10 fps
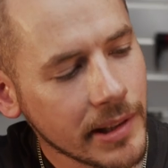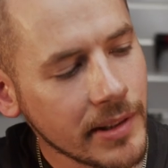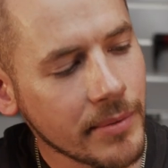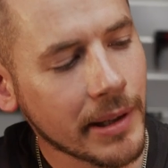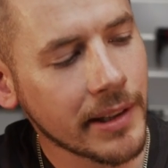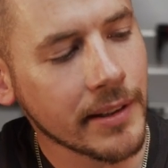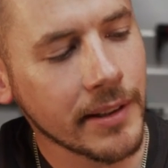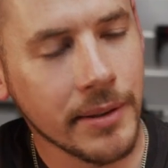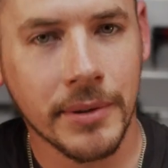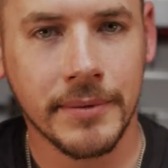bei diesem Halter
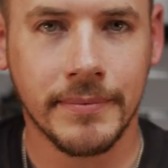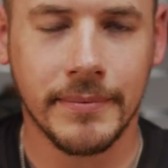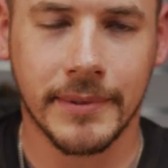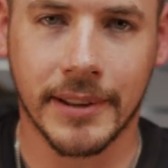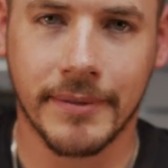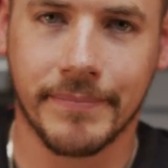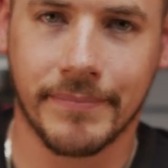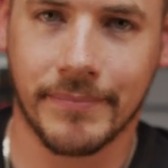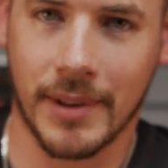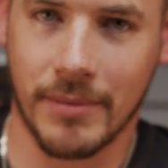hier unten, ja,
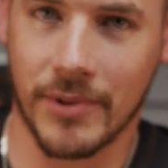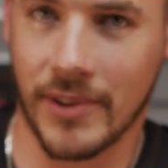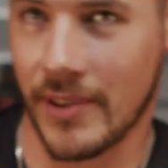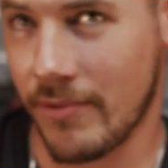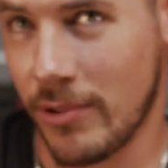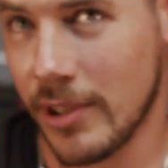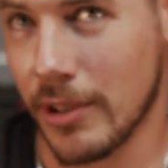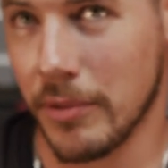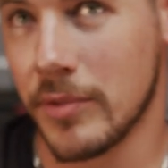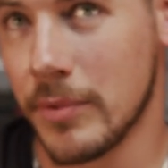ich muss jetzt voll
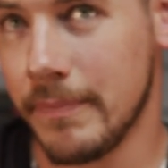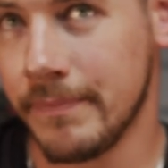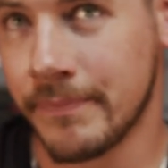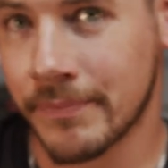drauf zoomen,